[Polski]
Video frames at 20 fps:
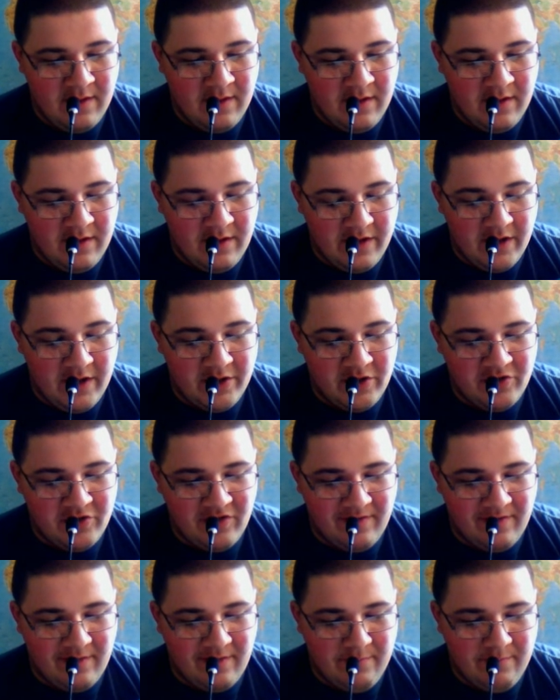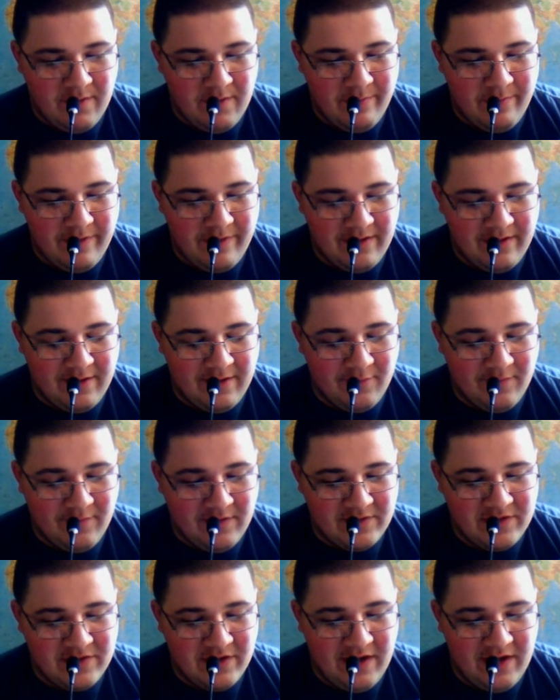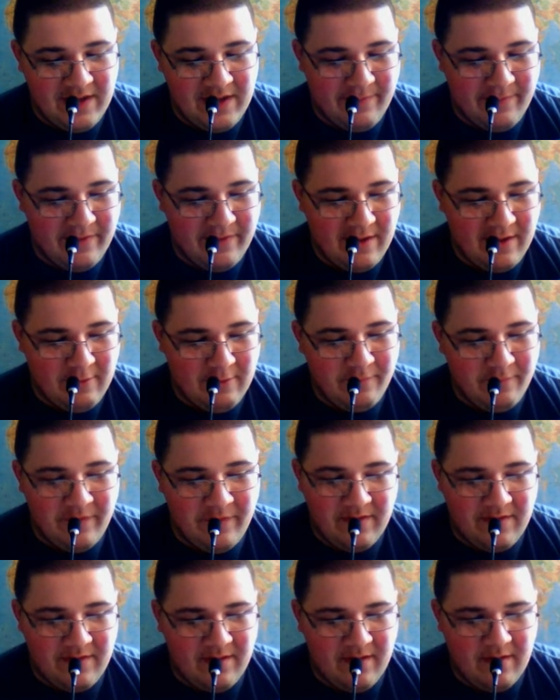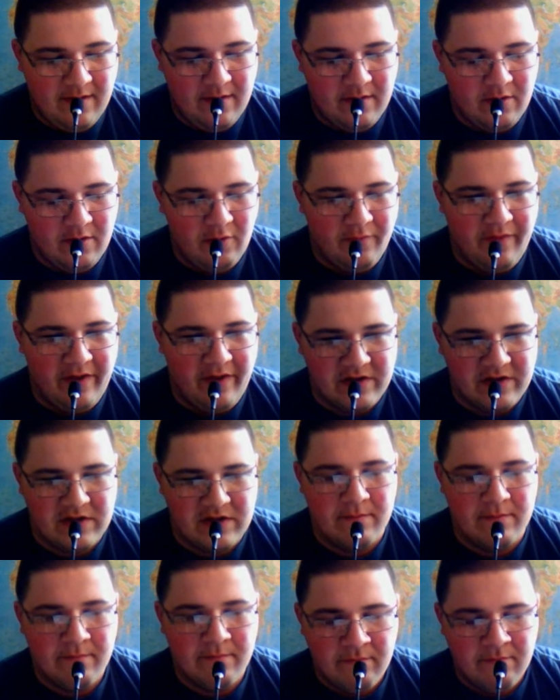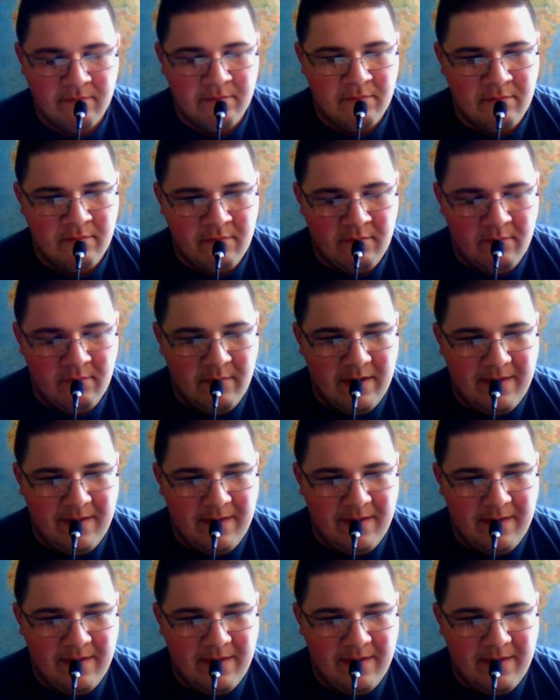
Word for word: Jedzie Justin Bieber na rowerze, ile pedałów jest na rowerze. Ale